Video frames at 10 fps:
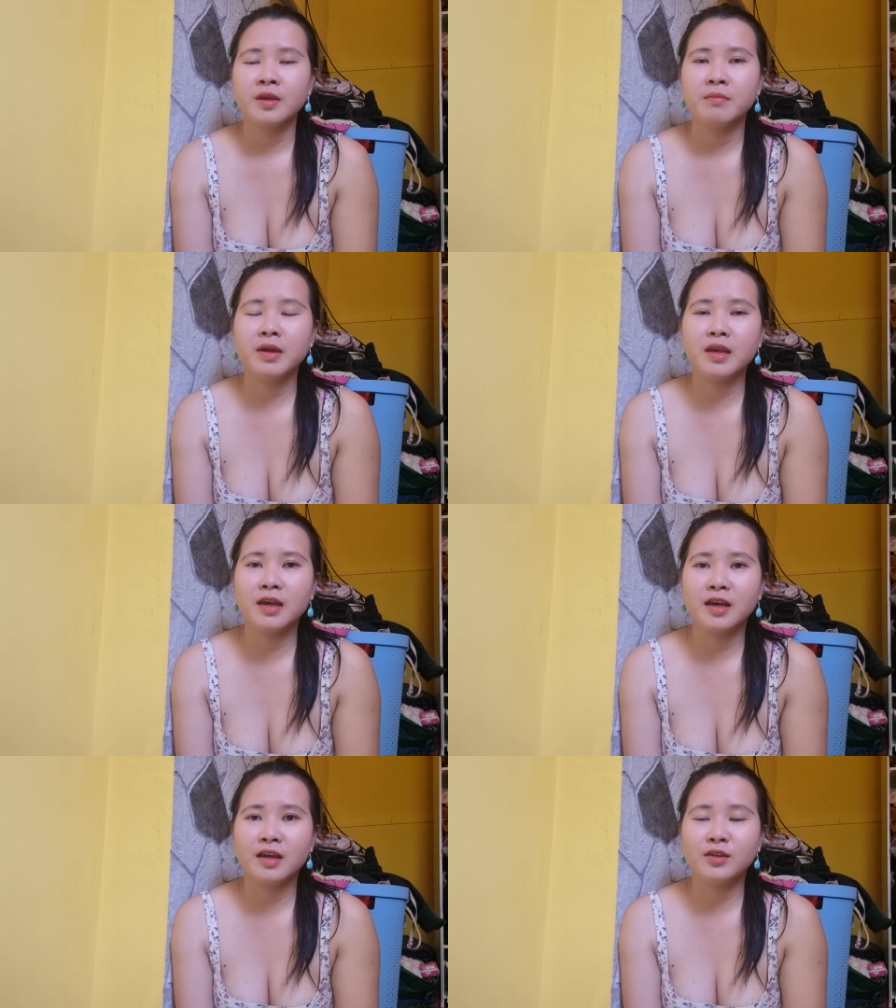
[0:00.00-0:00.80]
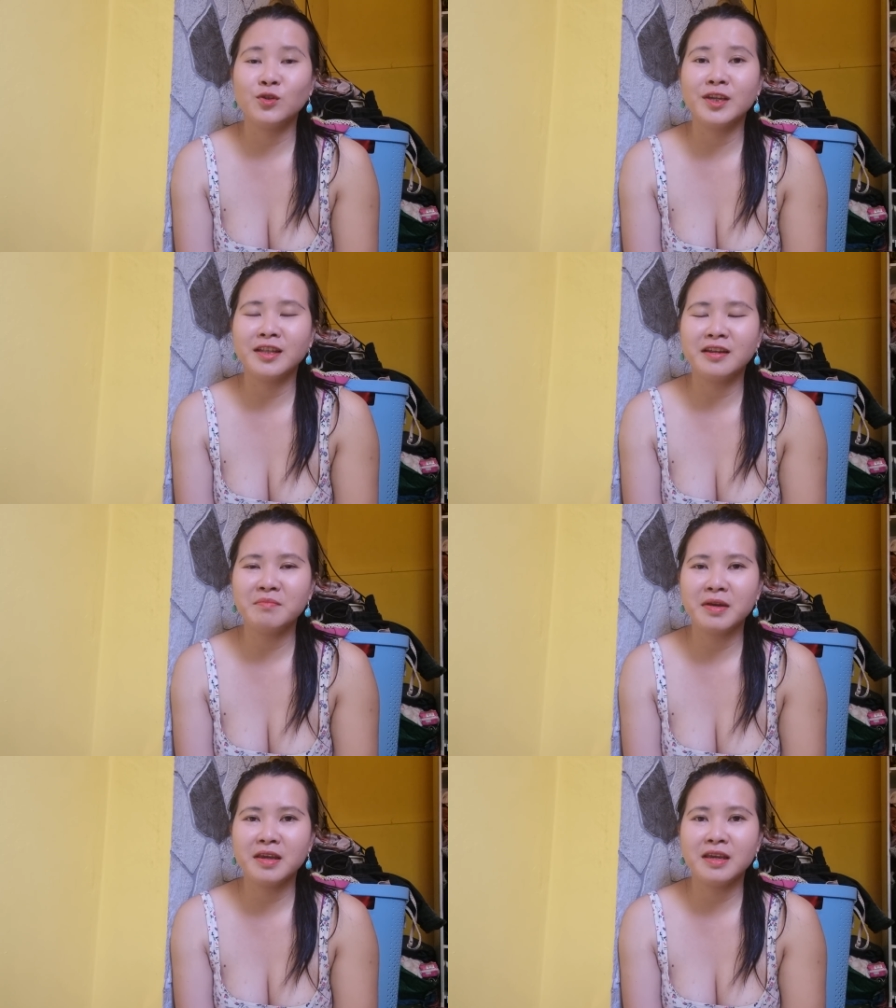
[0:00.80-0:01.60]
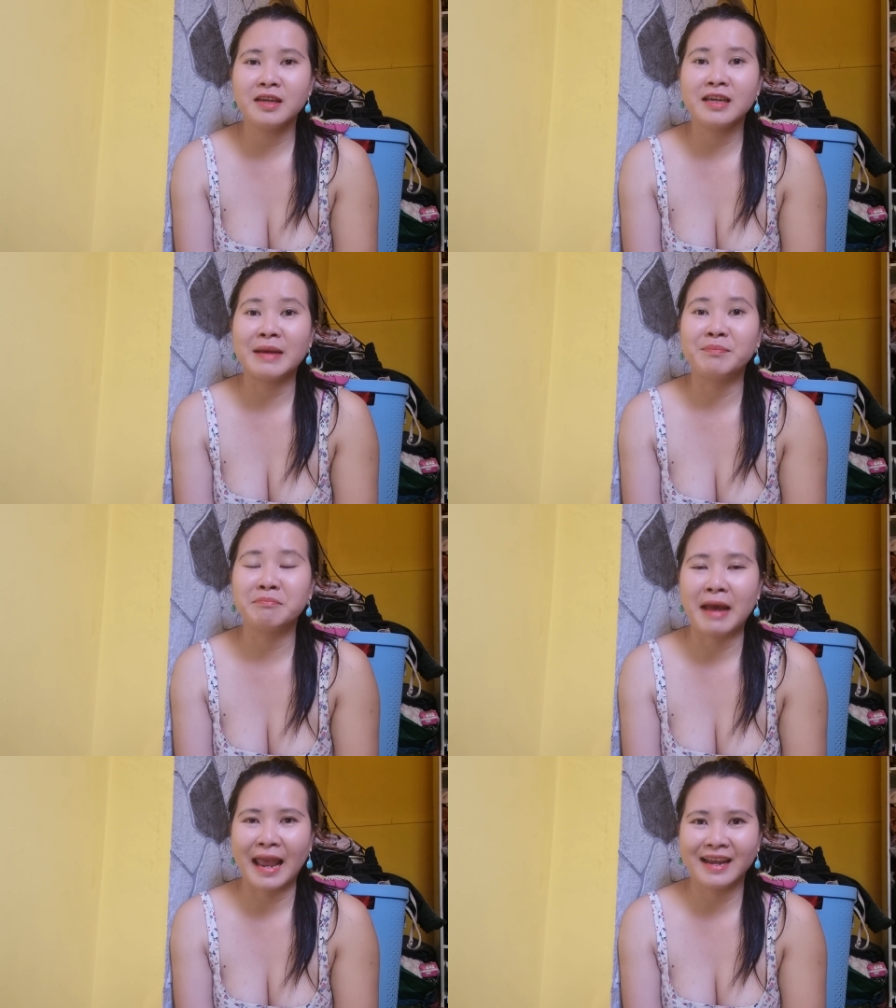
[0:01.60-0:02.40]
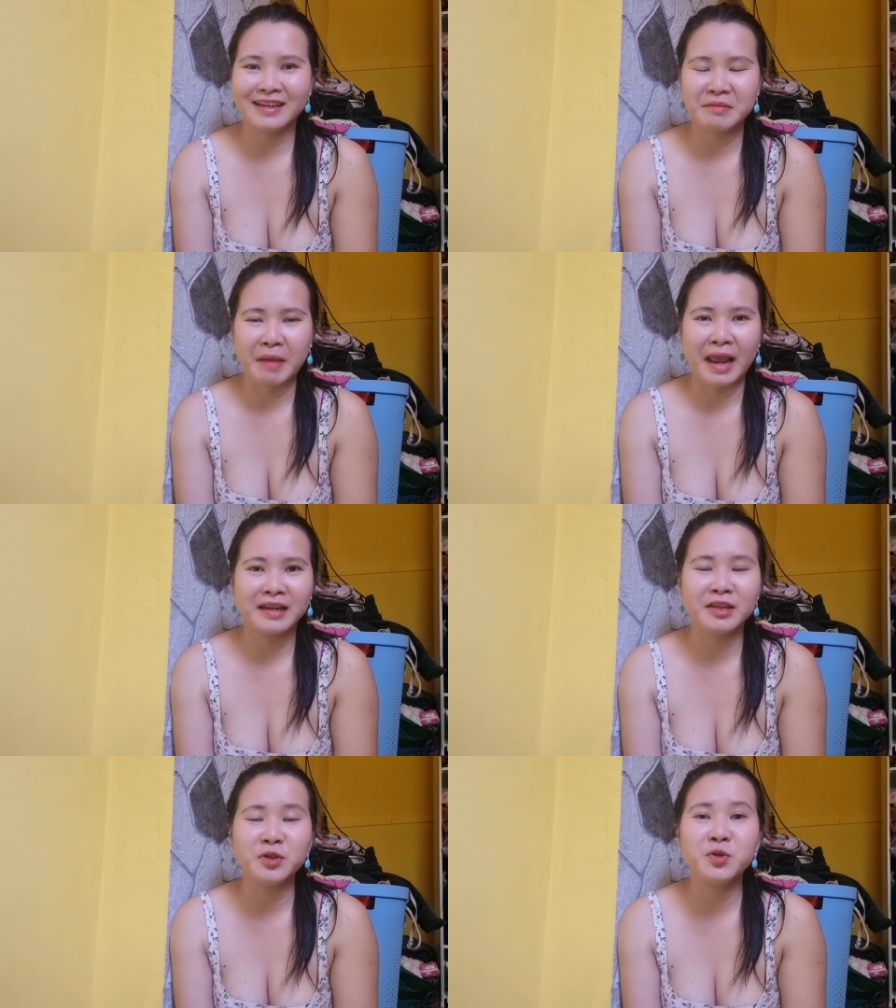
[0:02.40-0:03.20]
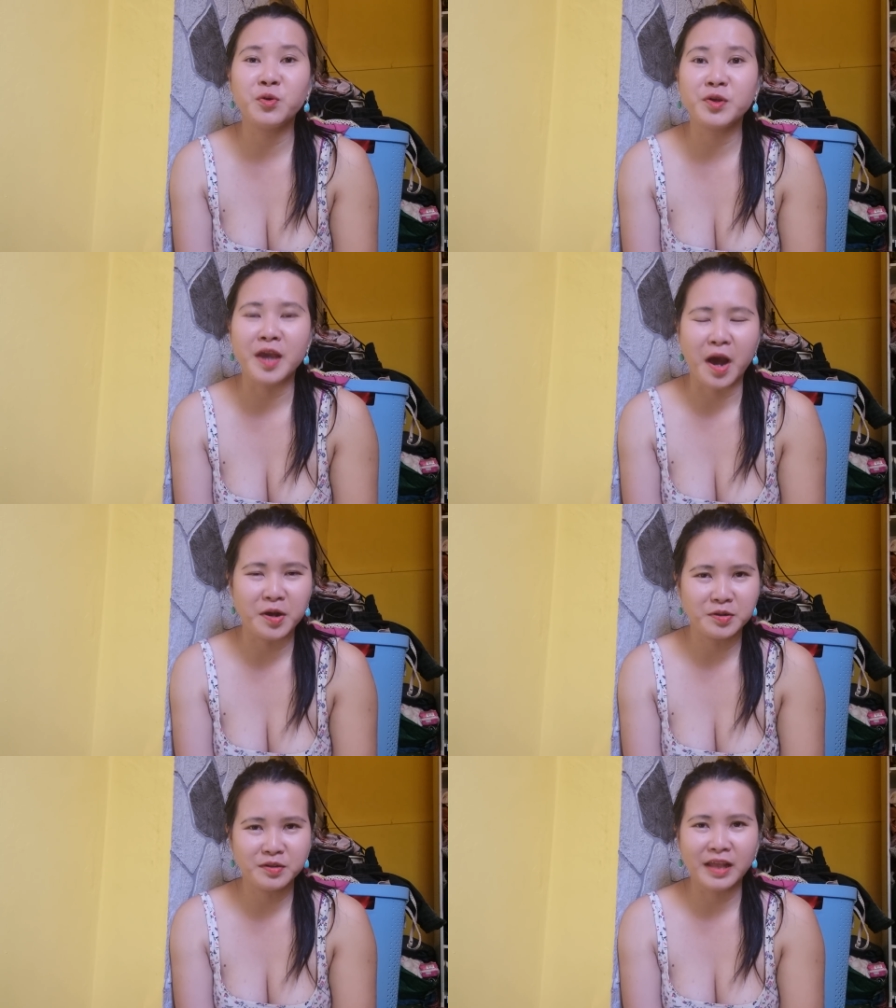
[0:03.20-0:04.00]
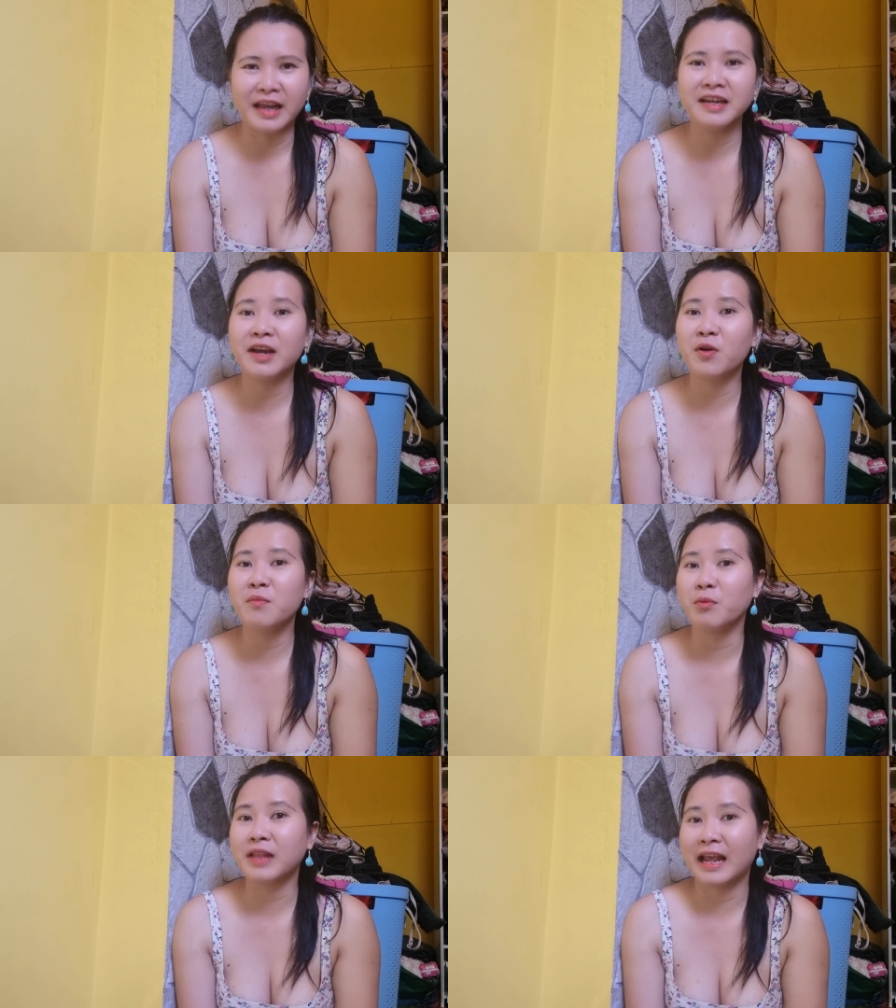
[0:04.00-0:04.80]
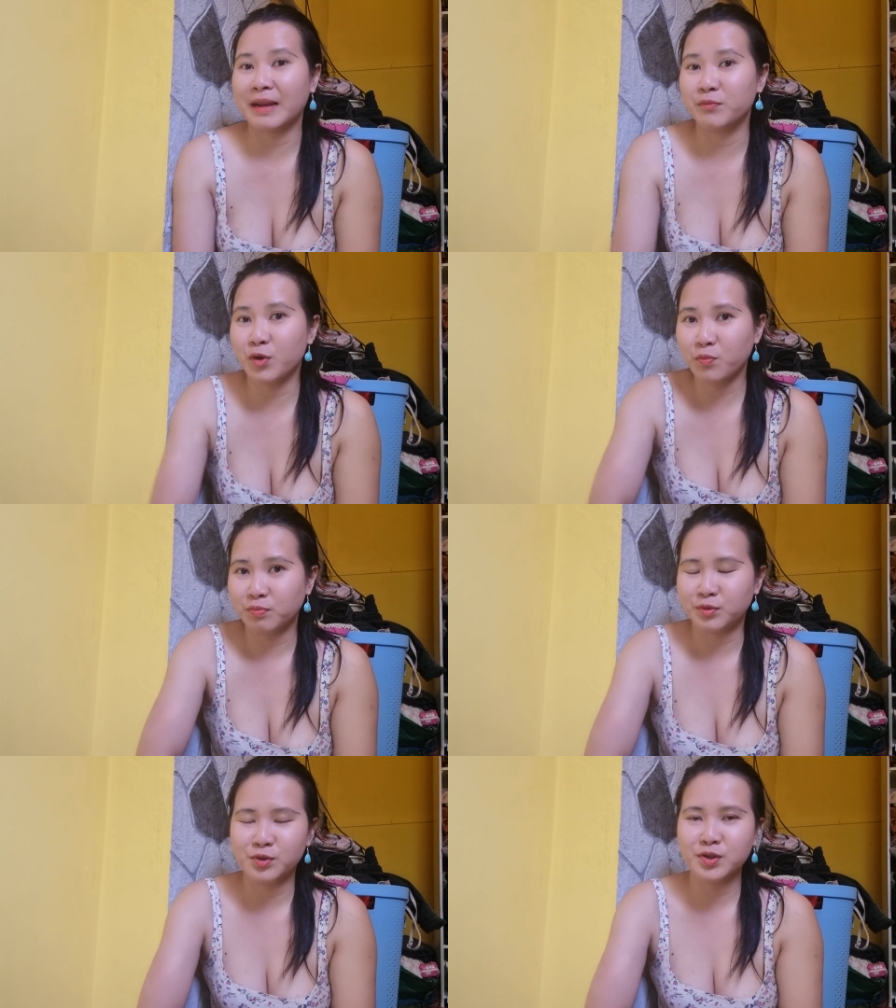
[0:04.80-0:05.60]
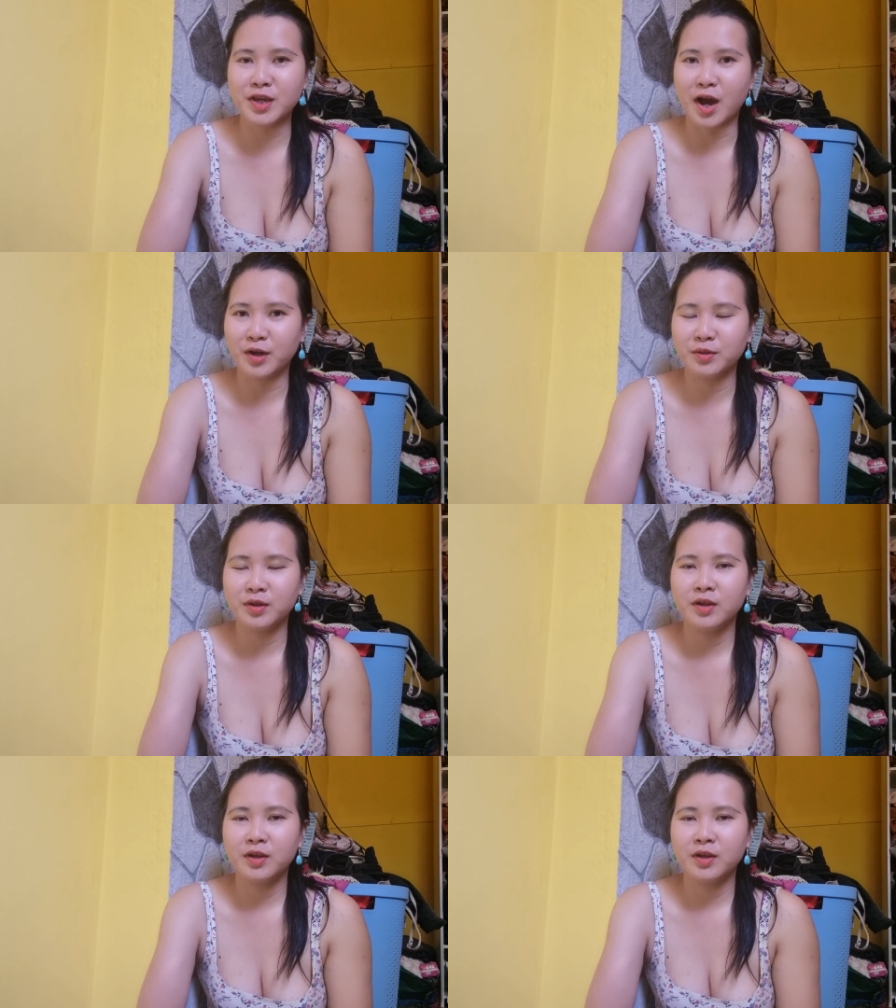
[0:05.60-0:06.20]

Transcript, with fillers: mới uh, suy tính mới gặp bạn bạn thì cũng chưa có vợ nó thẳng ra có một thằng làm chung chưa có vợ